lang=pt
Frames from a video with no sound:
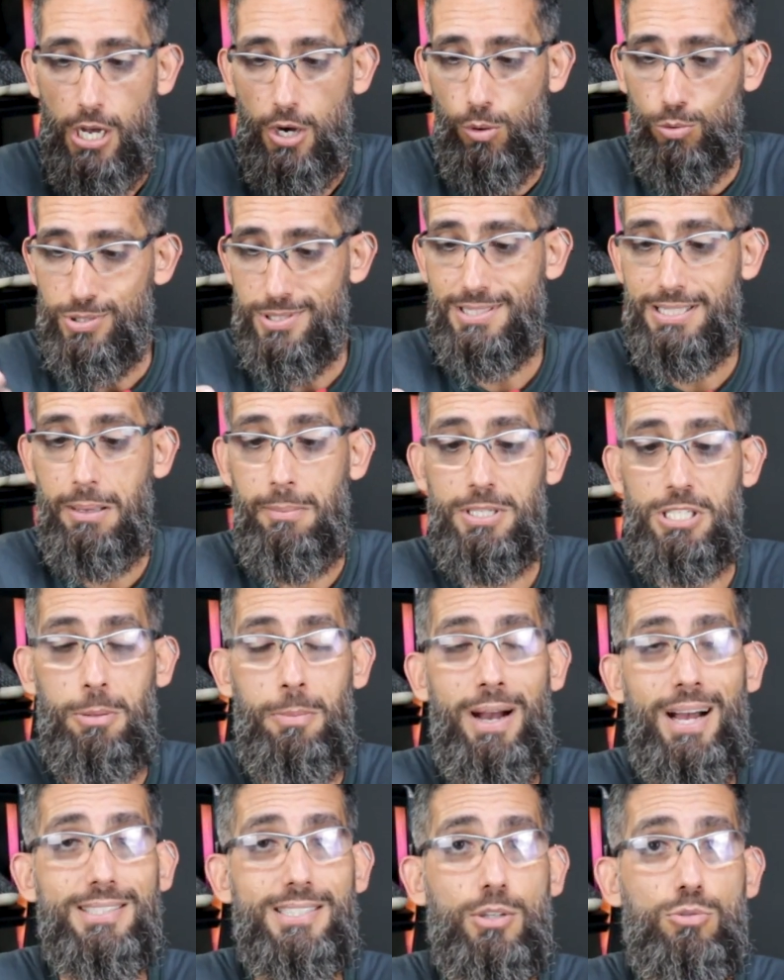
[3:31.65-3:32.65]
O sistema de
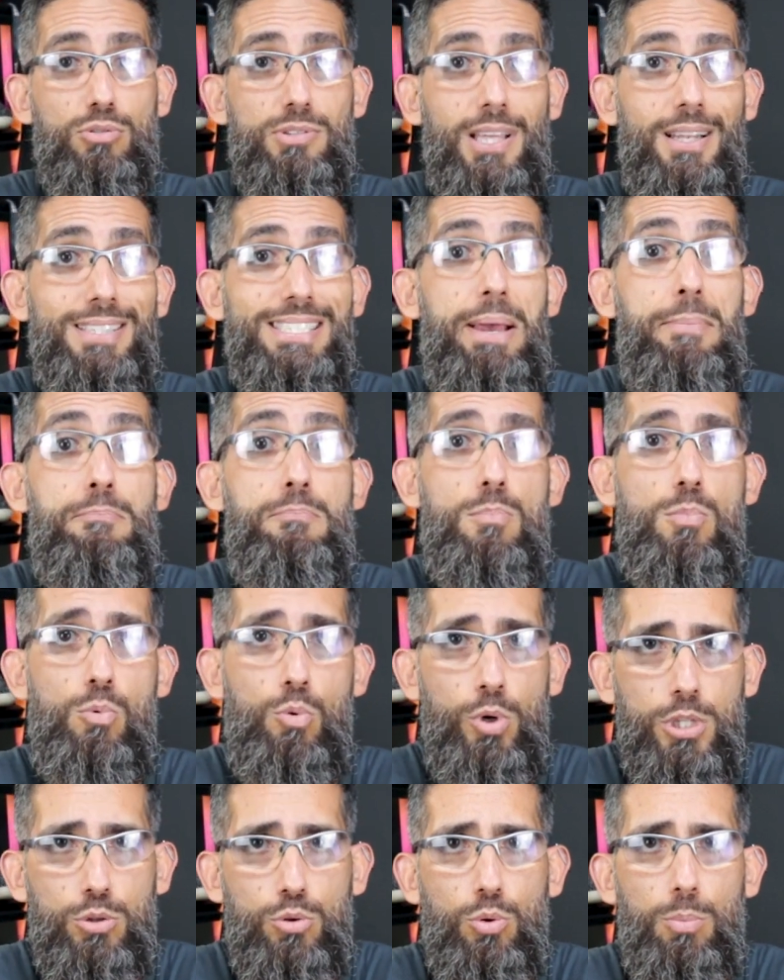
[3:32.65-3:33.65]
amarração do tênis é
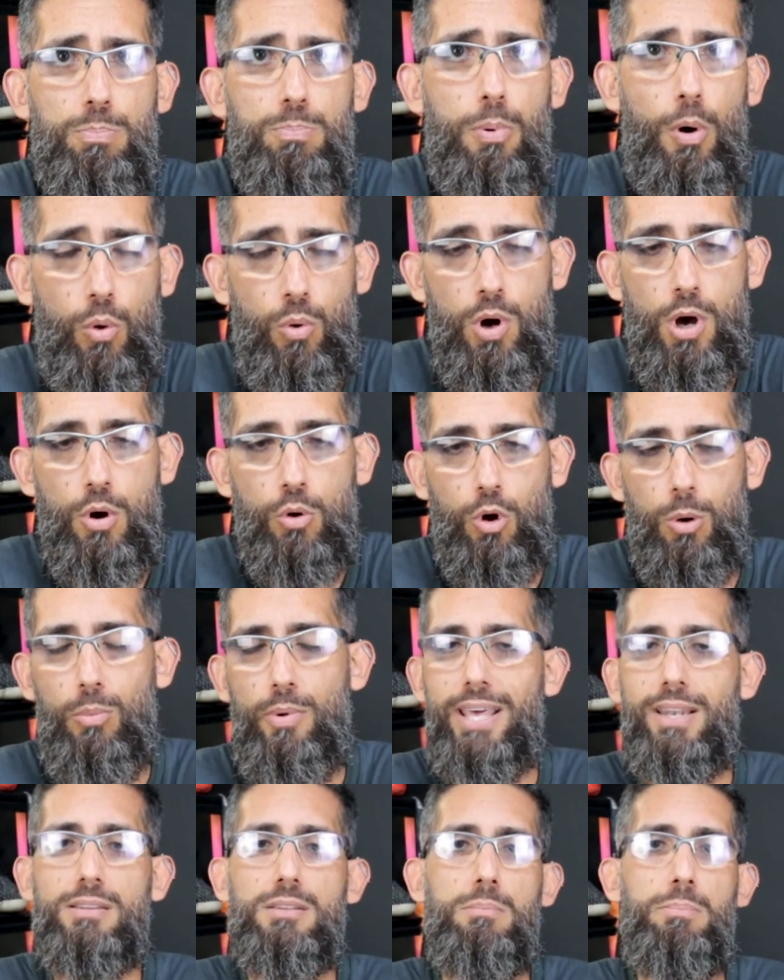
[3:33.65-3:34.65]
muito bom, como
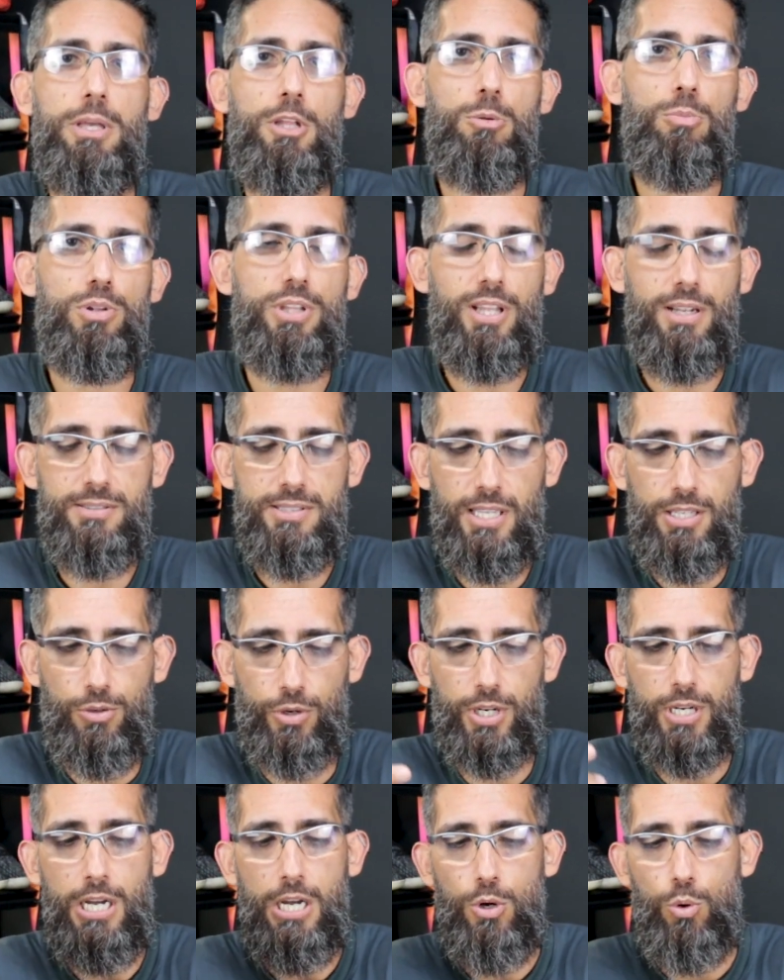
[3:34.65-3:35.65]
era também do modelo
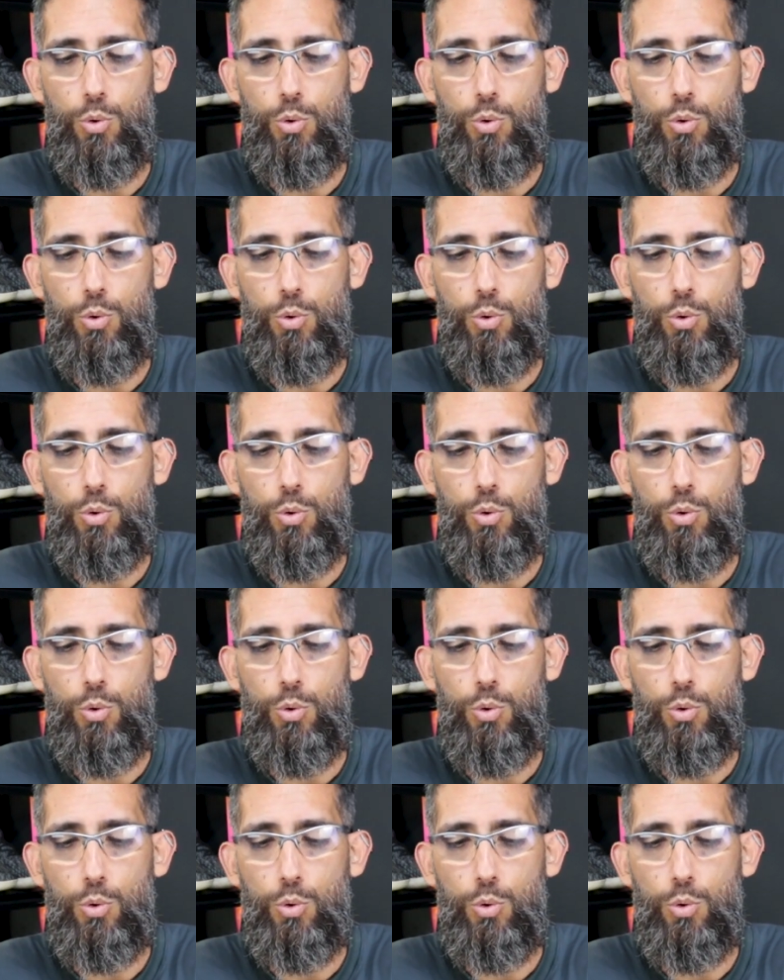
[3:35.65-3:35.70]
anterior.